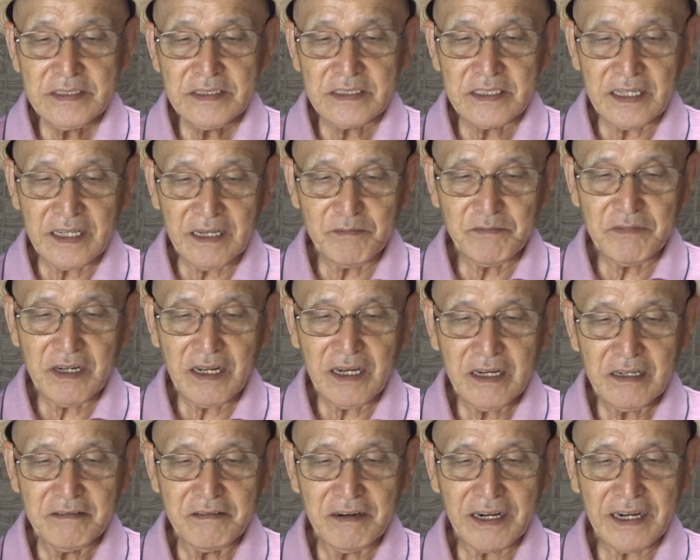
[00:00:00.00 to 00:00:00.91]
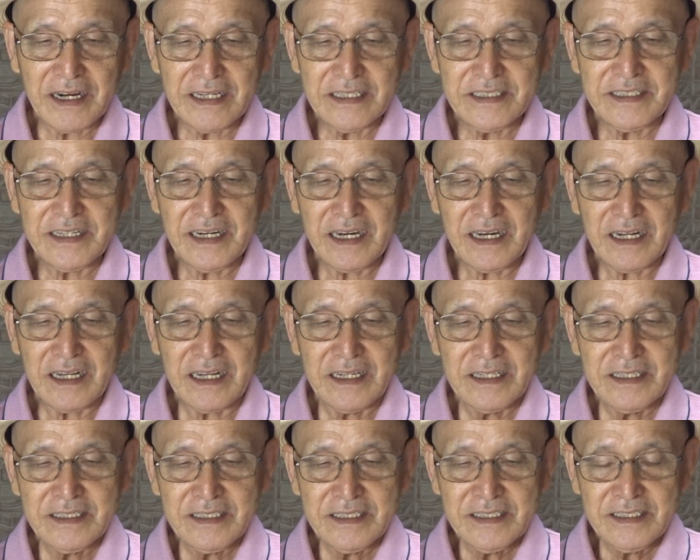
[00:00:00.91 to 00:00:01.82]
悩むな、若いんだから、
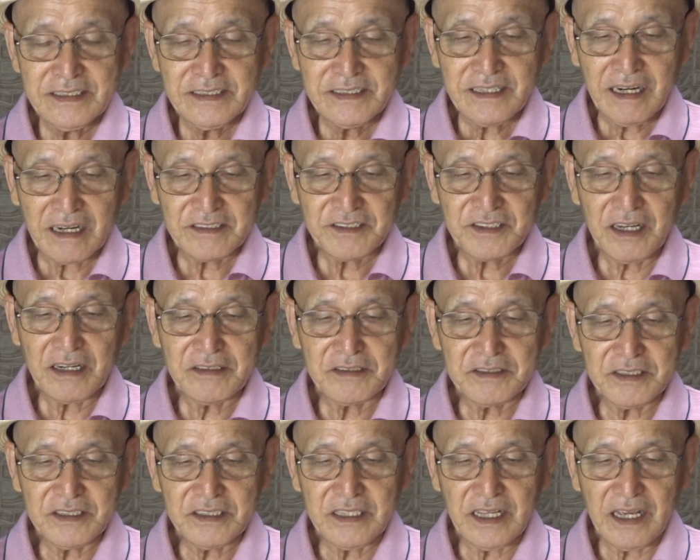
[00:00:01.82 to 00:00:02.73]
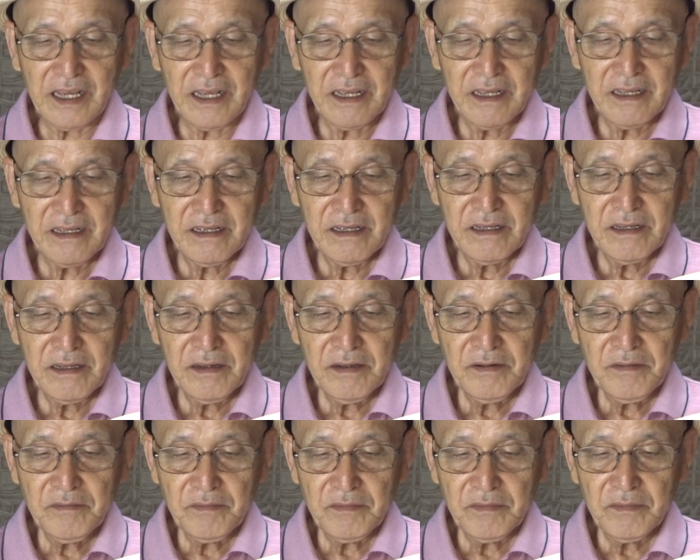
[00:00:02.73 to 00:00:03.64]
たくさん食って、
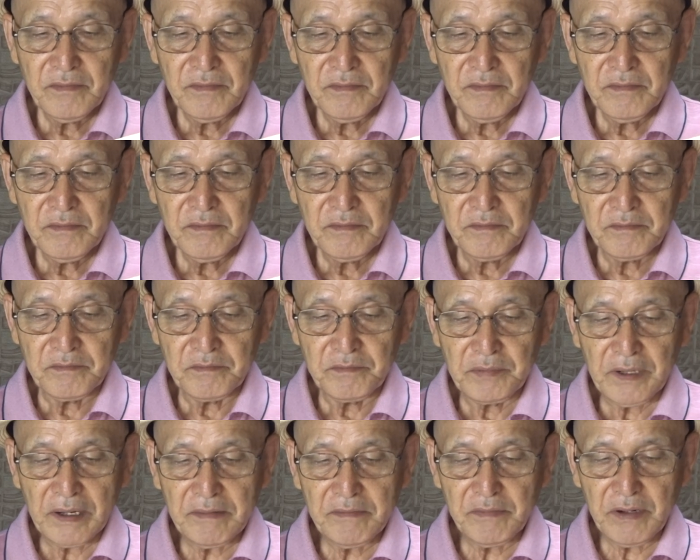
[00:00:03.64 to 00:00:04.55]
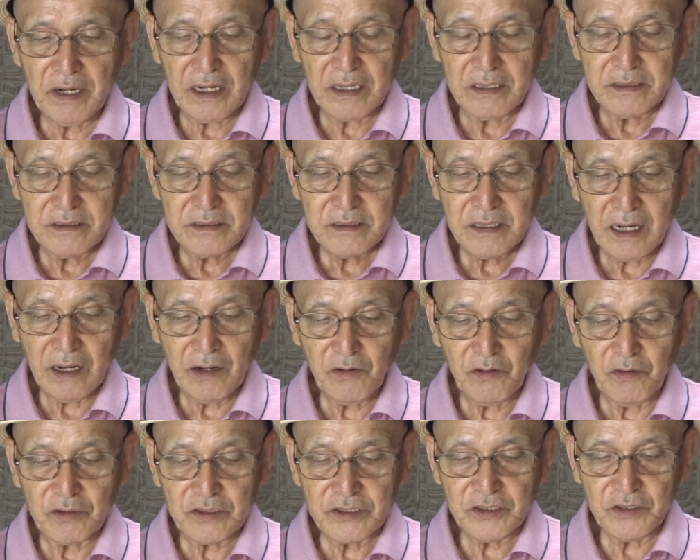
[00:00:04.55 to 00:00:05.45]
バンバン、かっ
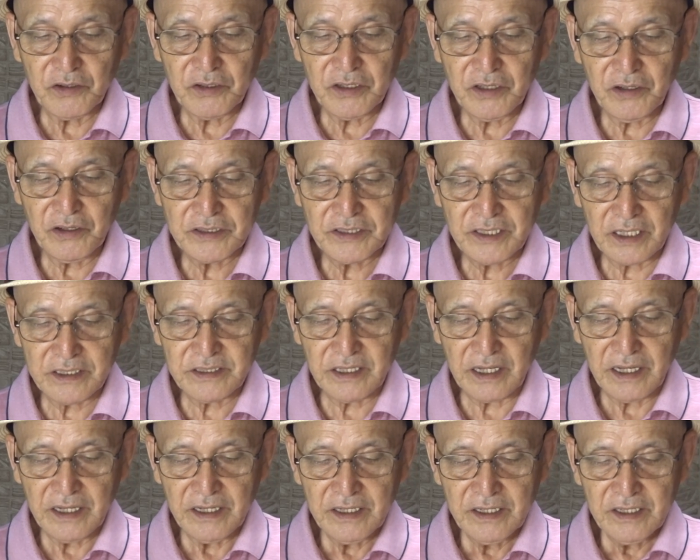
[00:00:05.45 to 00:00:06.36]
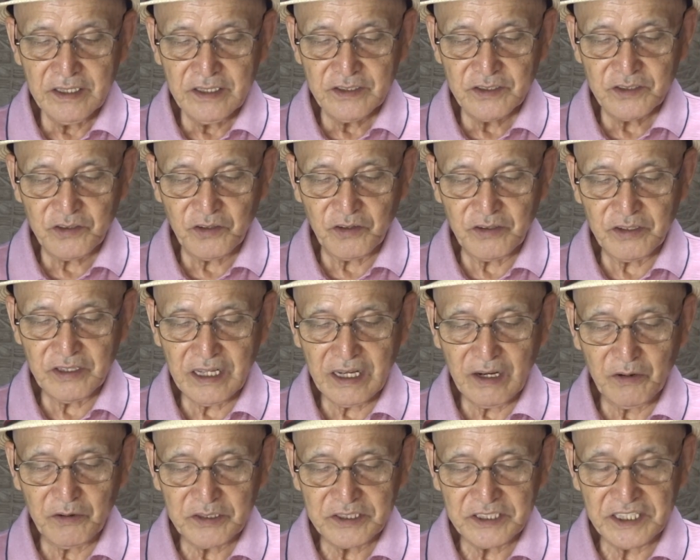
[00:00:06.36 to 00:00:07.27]
こ将棋をさせ、そん
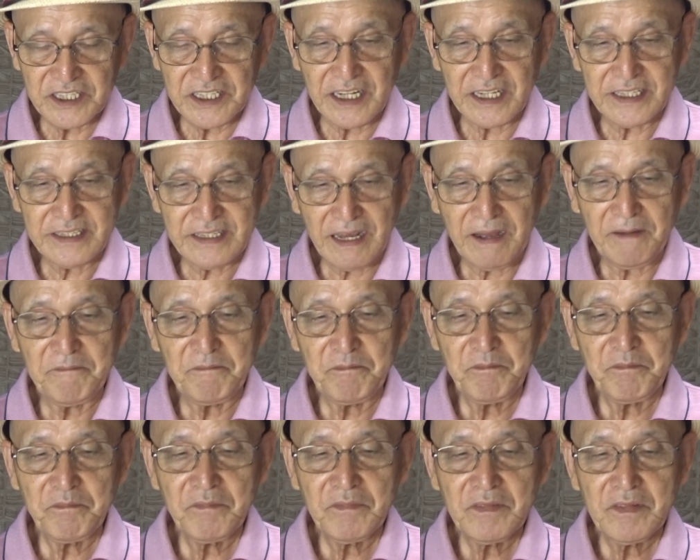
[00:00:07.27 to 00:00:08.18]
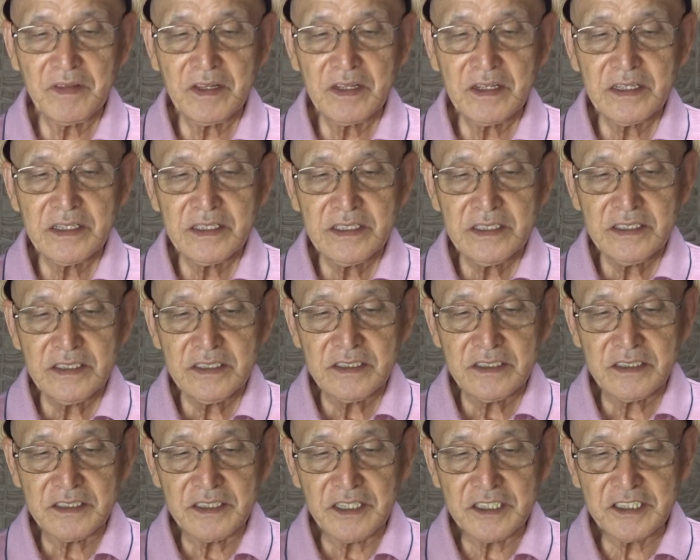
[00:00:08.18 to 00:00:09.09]
な教えだった。
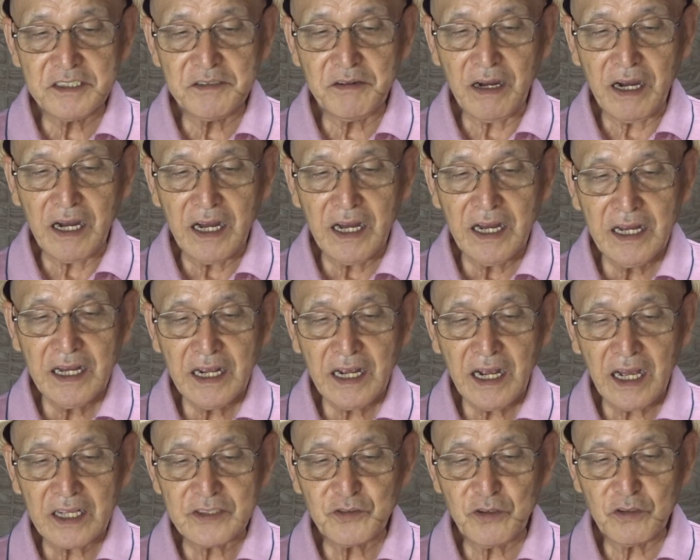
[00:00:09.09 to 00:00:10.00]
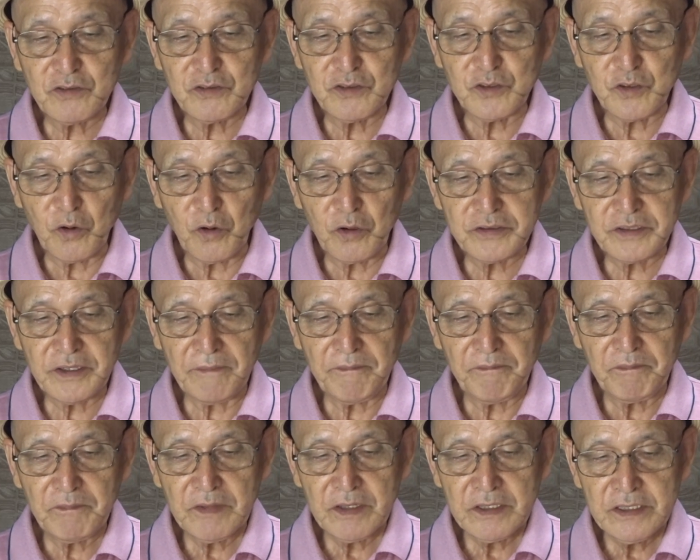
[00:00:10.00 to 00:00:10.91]
弟子は家族同
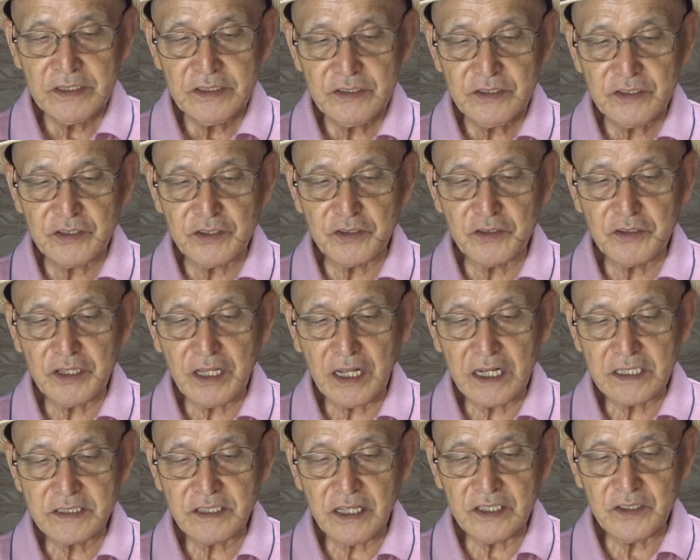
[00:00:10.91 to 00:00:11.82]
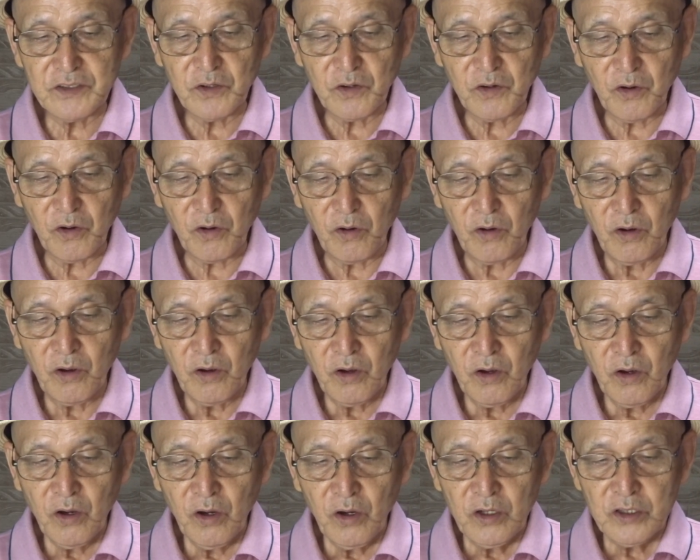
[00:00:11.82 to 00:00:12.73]
然、17歳の頃、
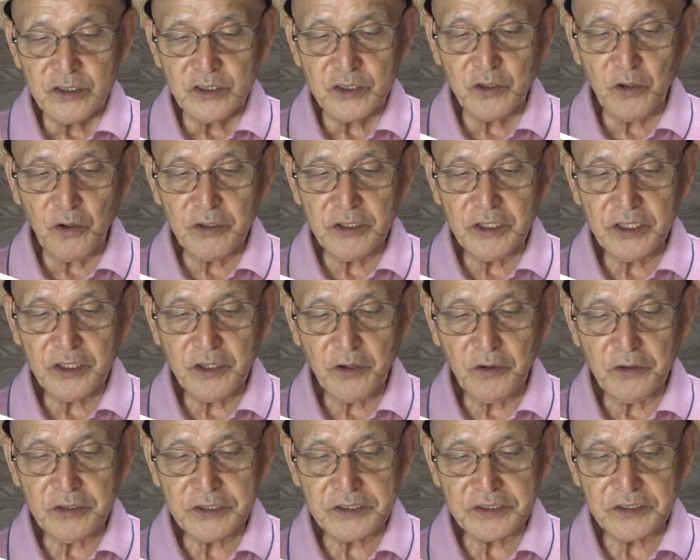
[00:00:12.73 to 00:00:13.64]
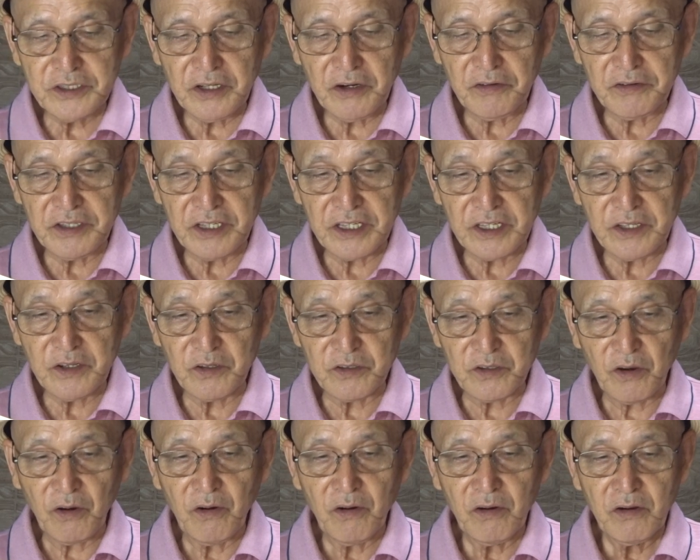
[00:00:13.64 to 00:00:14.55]
将棋教室での出来
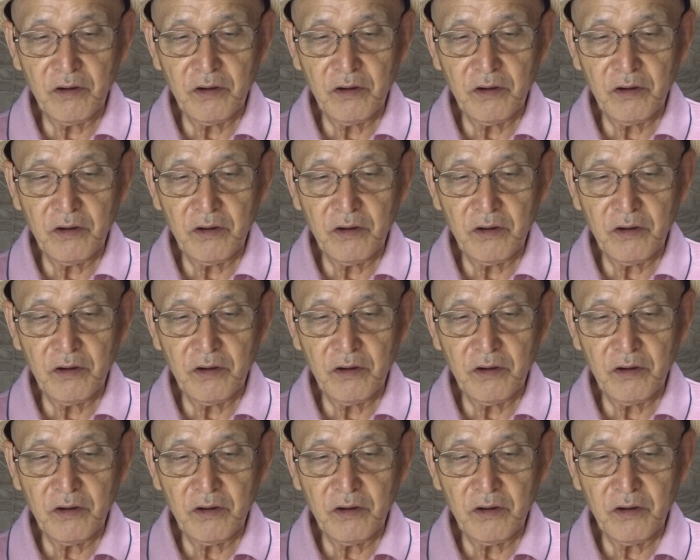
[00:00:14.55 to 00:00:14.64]
事。